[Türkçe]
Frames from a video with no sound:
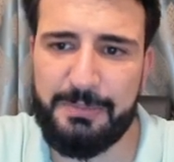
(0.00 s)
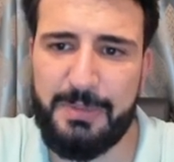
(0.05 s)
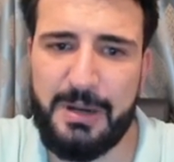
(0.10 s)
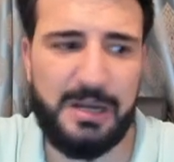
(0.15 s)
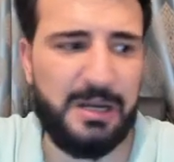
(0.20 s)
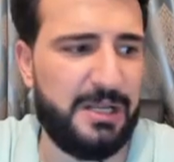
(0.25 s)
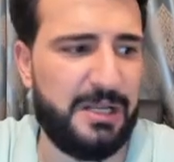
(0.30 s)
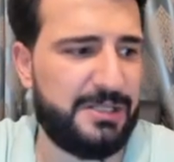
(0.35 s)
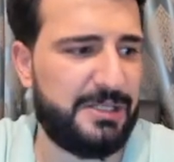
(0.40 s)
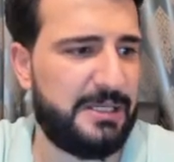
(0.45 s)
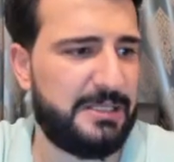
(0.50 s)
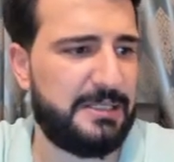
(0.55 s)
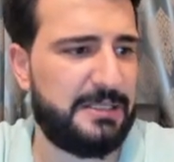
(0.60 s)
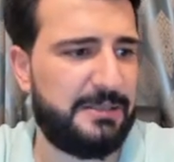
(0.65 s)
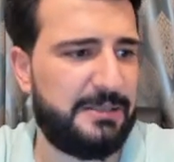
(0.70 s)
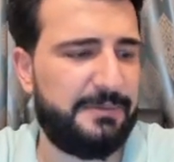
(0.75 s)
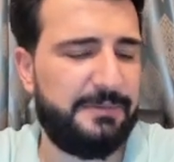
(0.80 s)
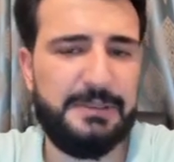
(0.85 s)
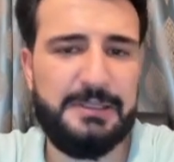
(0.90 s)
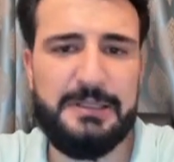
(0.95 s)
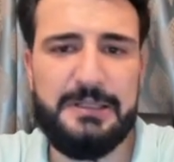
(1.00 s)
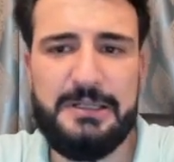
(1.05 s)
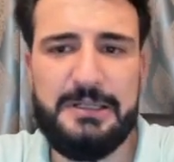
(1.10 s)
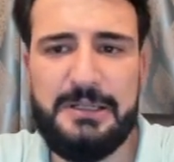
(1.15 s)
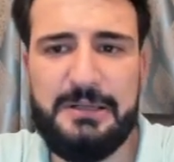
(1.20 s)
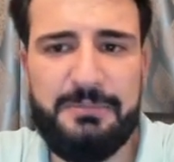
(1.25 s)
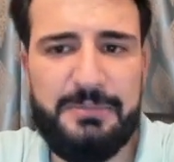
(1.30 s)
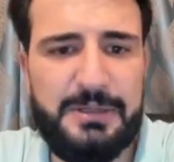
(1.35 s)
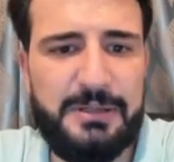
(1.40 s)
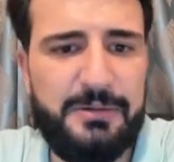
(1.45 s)
bakacağız.
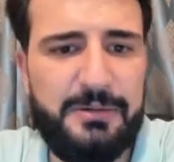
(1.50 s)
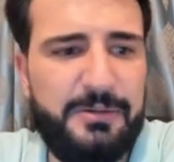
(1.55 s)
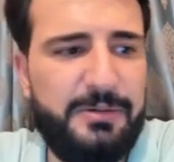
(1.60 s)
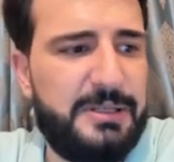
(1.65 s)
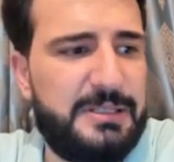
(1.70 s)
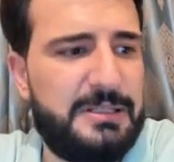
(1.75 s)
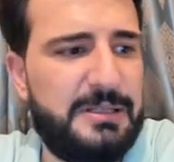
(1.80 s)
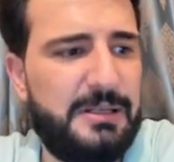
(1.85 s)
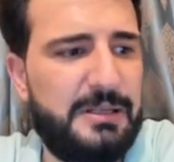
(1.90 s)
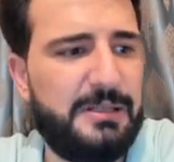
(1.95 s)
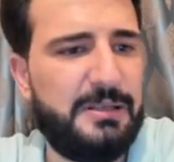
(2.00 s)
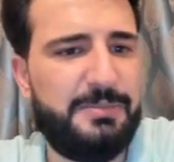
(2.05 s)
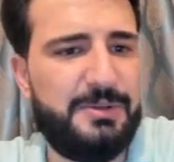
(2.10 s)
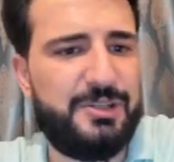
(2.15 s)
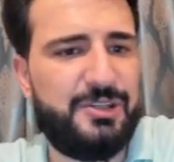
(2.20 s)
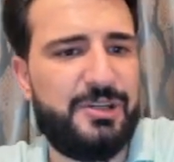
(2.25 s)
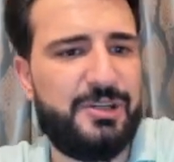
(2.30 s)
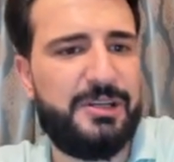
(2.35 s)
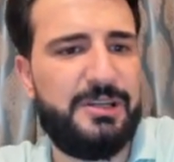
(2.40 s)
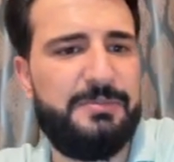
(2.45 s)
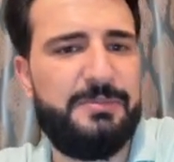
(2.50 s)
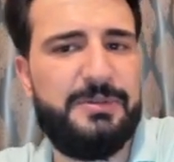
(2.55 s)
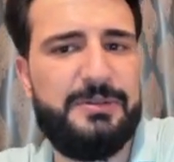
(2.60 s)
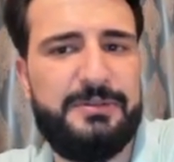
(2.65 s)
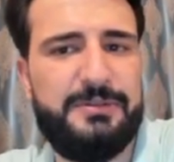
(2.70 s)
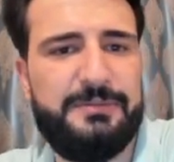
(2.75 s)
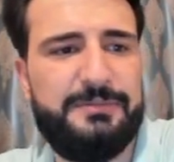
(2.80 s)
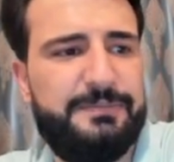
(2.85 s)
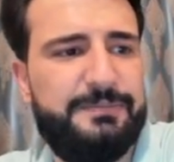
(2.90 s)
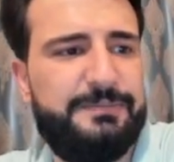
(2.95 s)
Ben o esnada bir çayımı
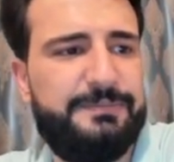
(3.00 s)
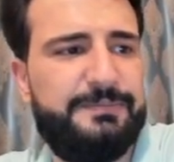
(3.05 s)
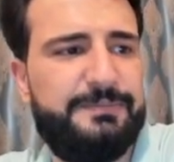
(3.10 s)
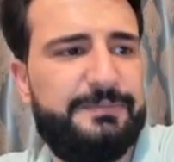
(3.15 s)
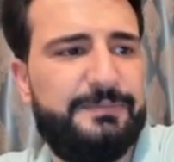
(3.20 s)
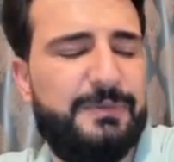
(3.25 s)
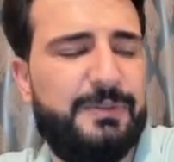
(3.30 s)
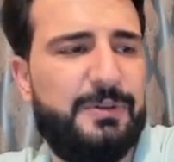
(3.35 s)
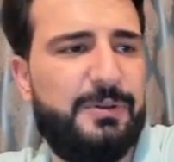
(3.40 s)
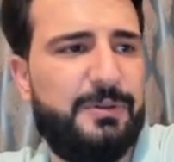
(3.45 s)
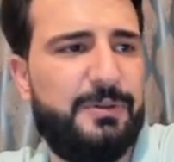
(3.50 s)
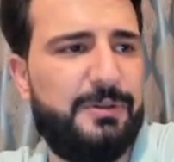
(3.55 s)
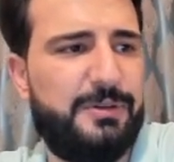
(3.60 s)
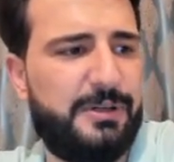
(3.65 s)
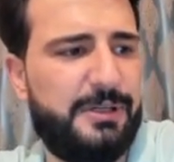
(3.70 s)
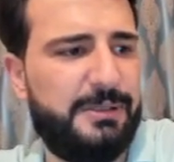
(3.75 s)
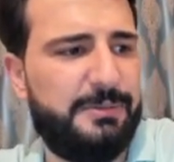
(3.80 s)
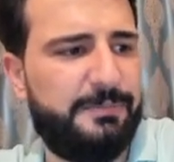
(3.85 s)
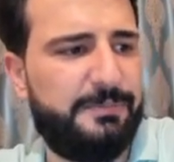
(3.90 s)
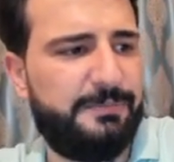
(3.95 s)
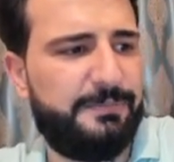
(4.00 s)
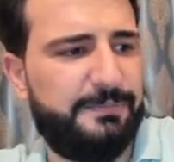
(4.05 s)
doldurayım.